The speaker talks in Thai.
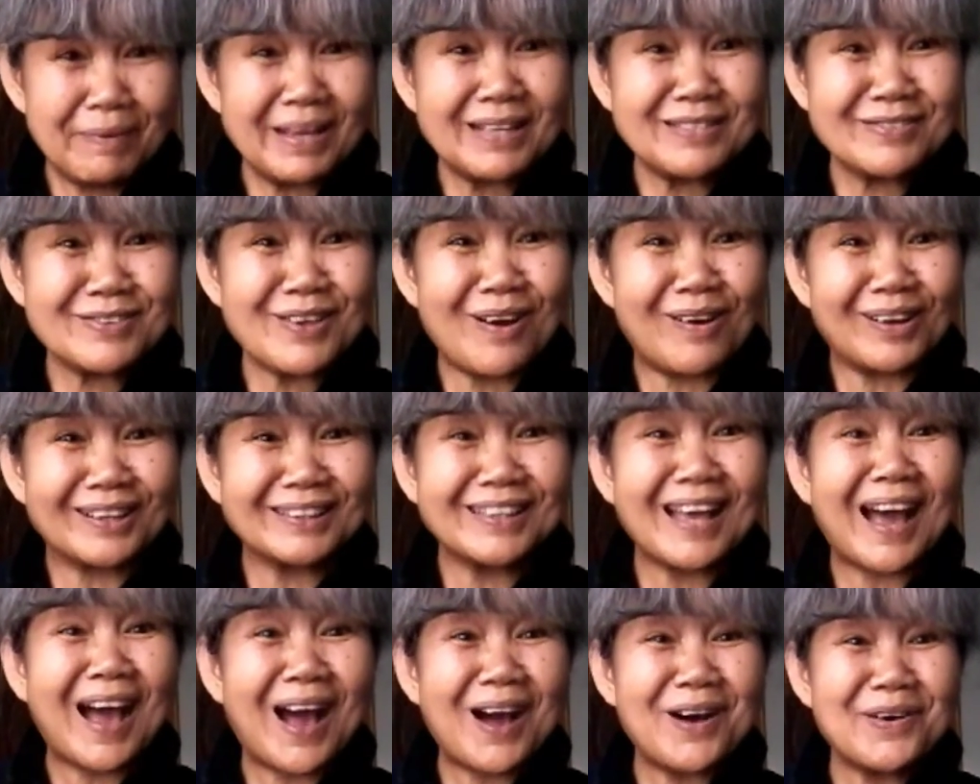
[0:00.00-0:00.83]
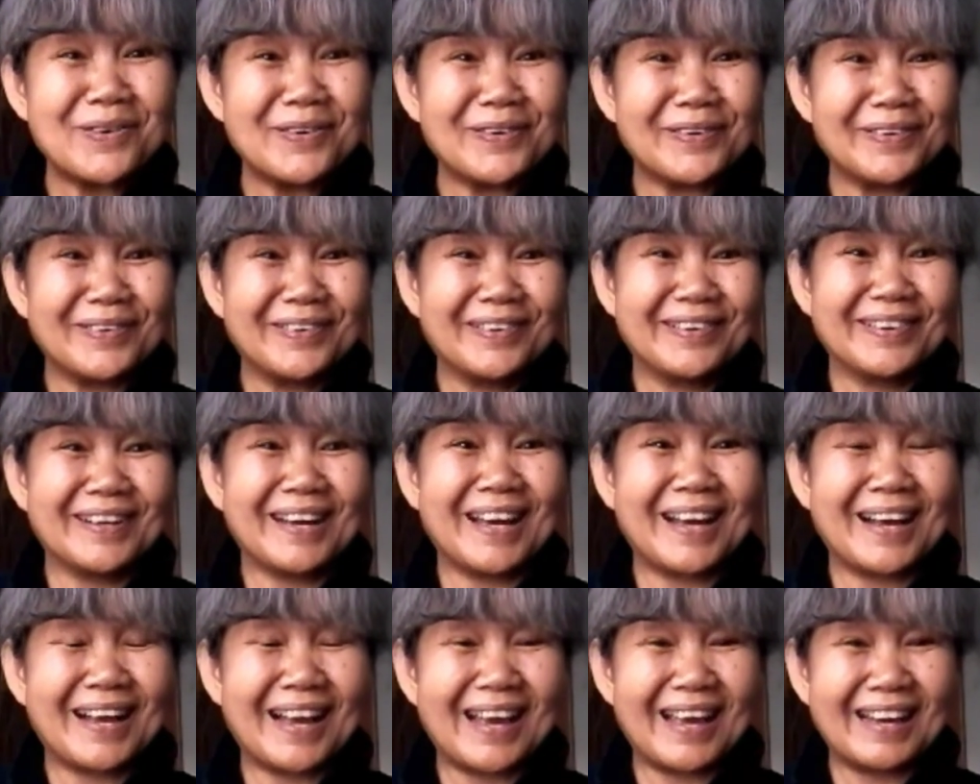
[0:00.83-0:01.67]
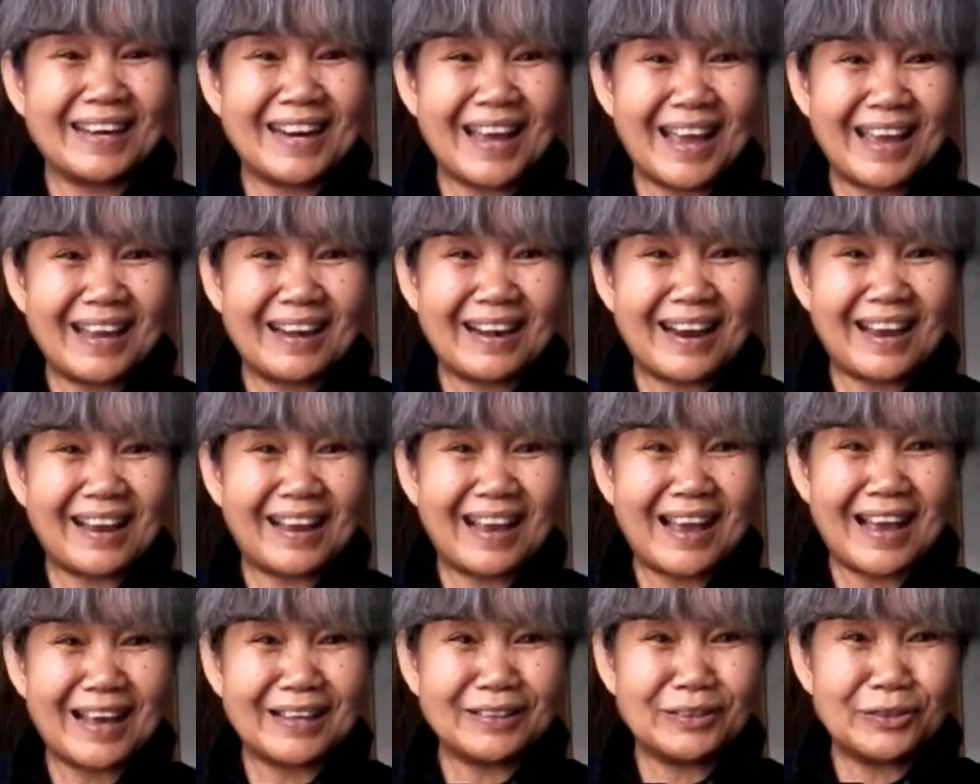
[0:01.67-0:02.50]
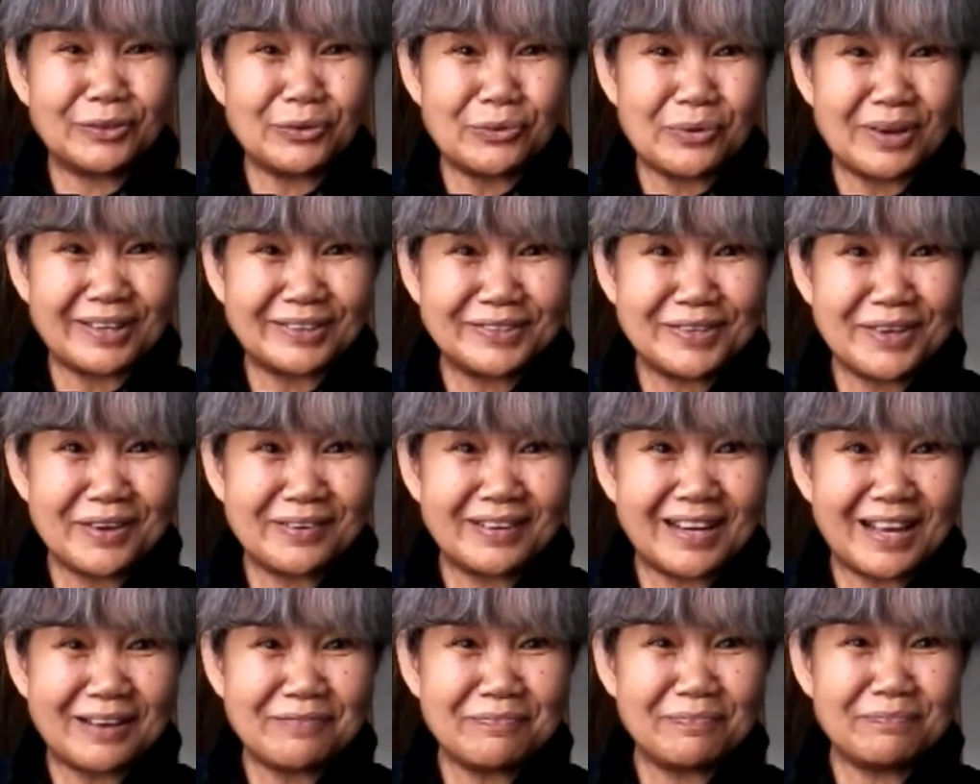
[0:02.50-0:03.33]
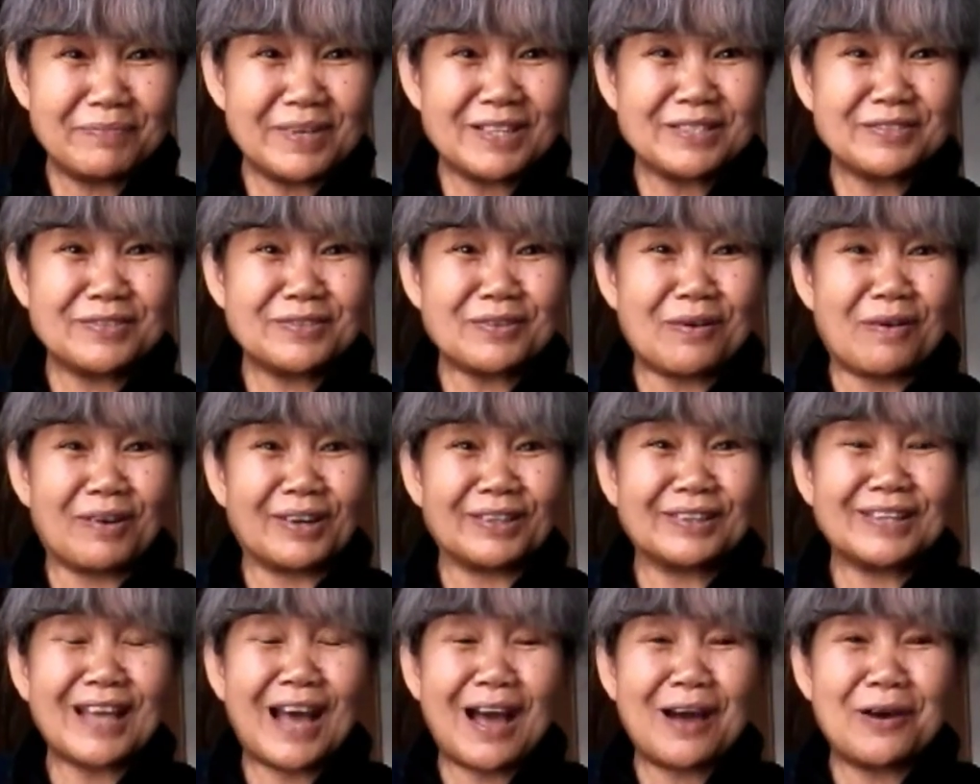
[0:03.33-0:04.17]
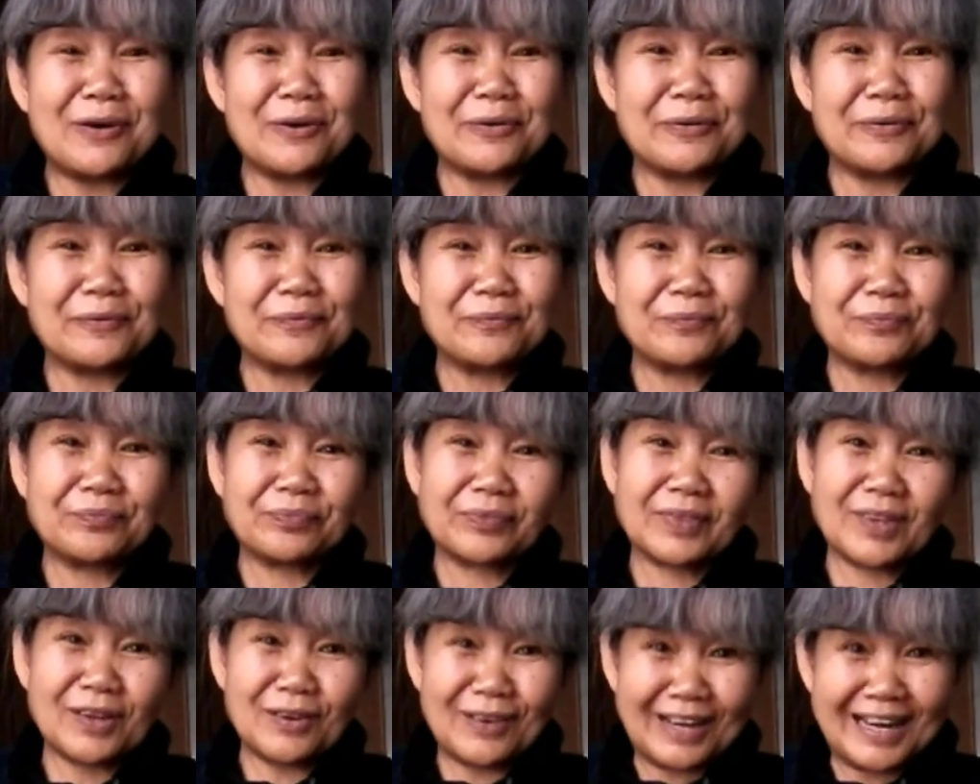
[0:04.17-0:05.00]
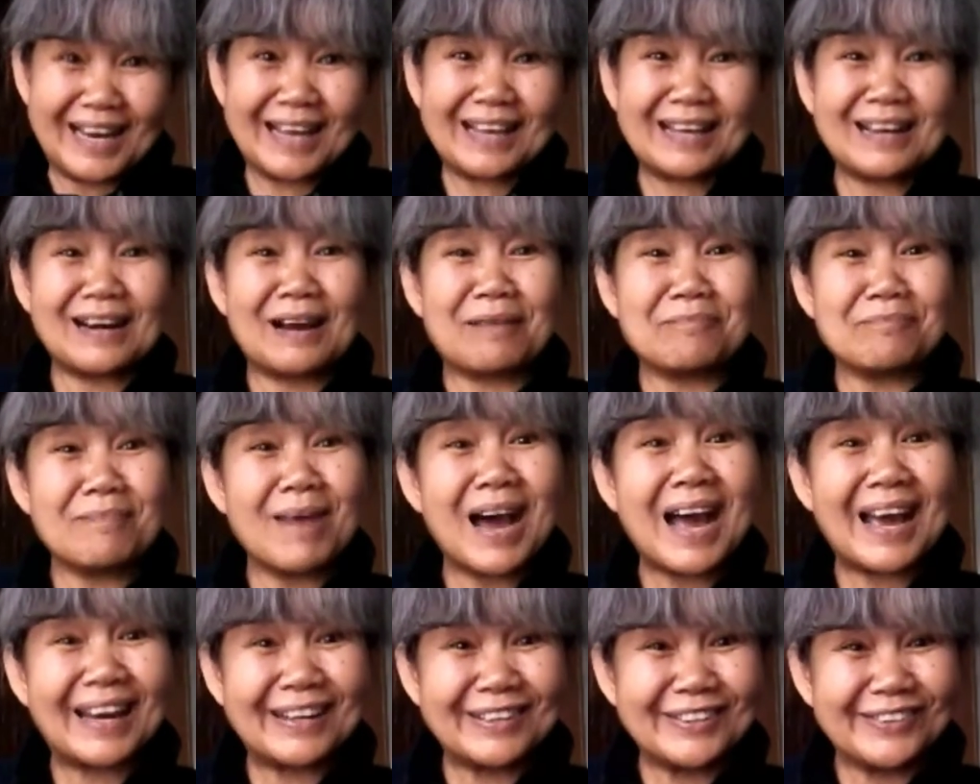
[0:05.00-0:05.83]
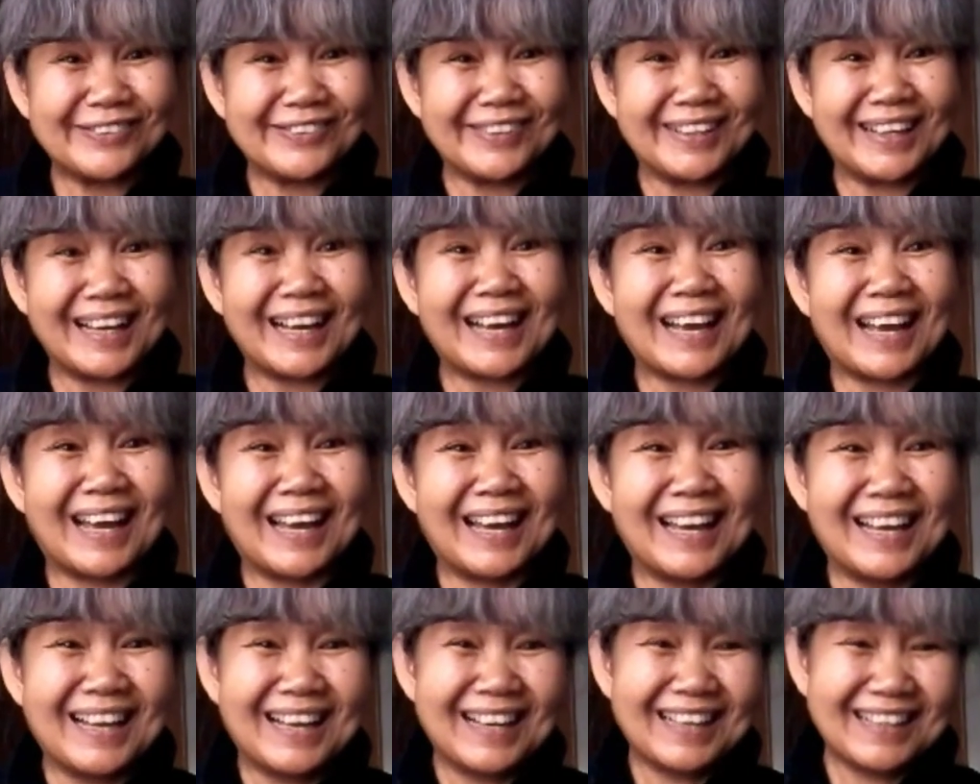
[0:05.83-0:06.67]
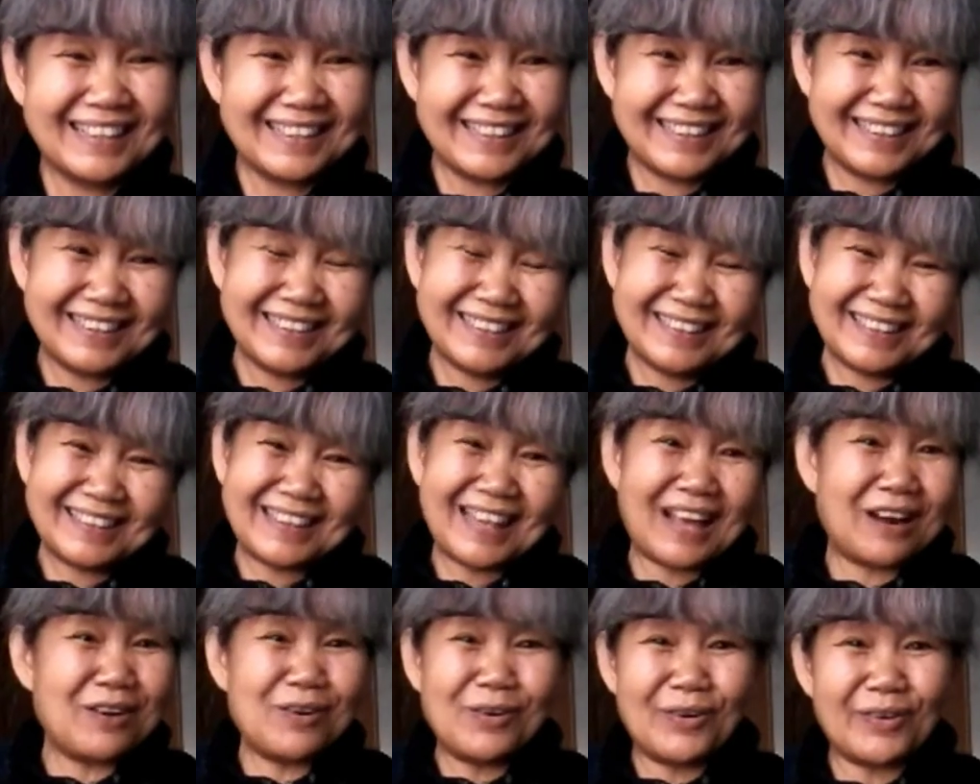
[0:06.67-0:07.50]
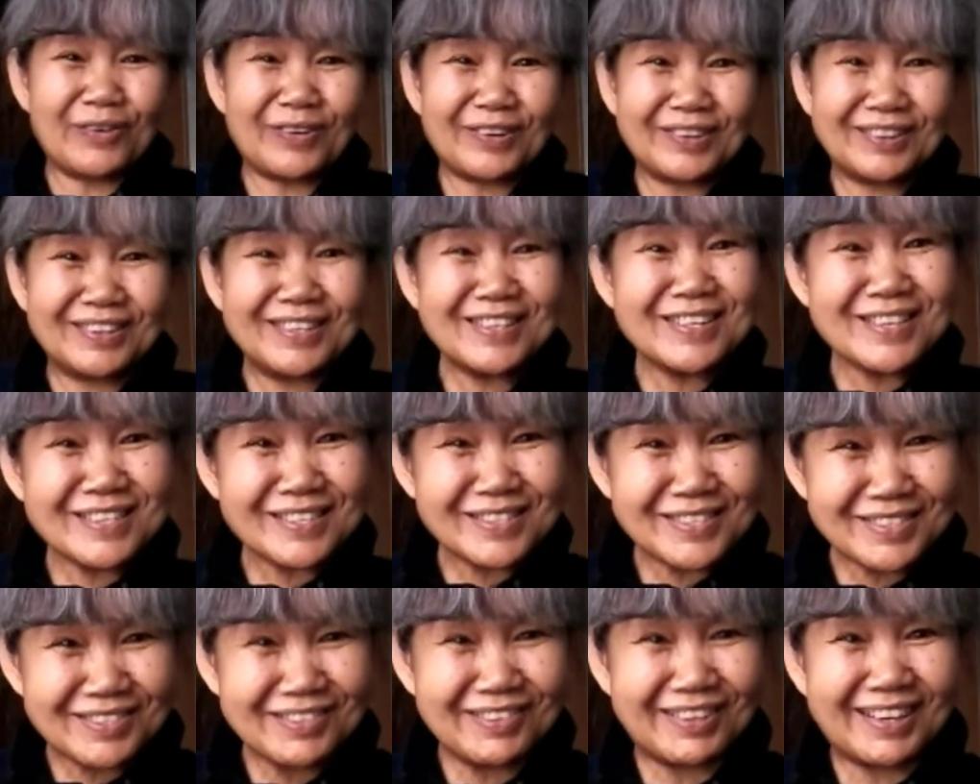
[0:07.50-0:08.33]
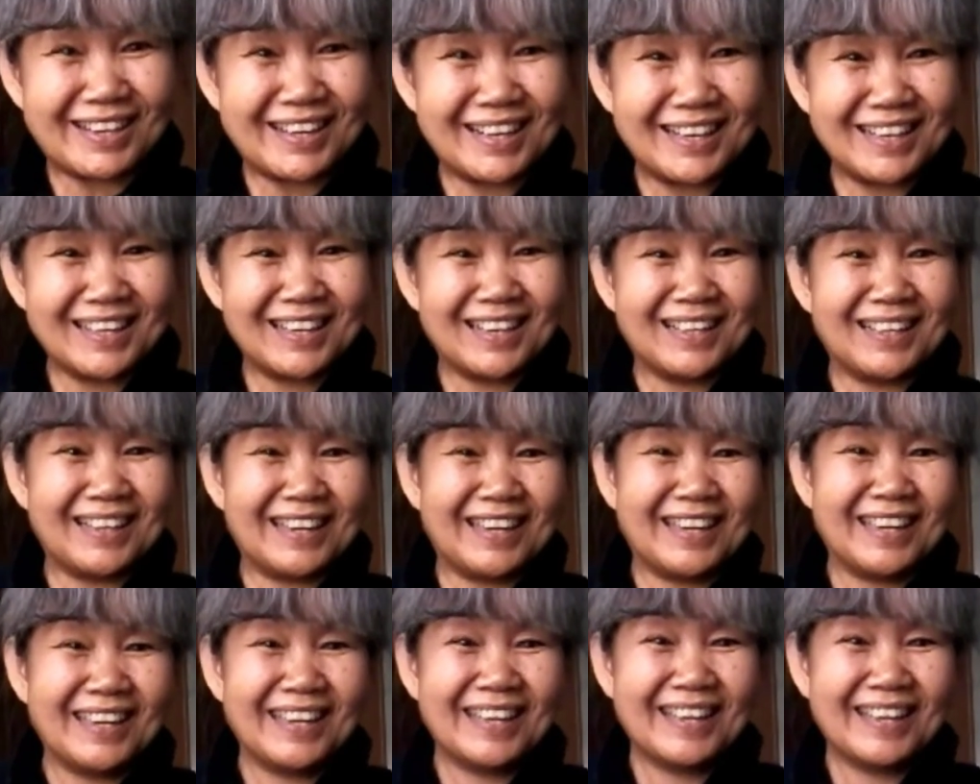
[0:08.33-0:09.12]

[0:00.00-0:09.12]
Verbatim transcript: เป็นสองเท่านะคะ ได้ราคาตั๋วเที่ยวนั้นเป็นสองเท่า ก็ได้กลับบ้านอยู่นะคะตลกที่สุดเลย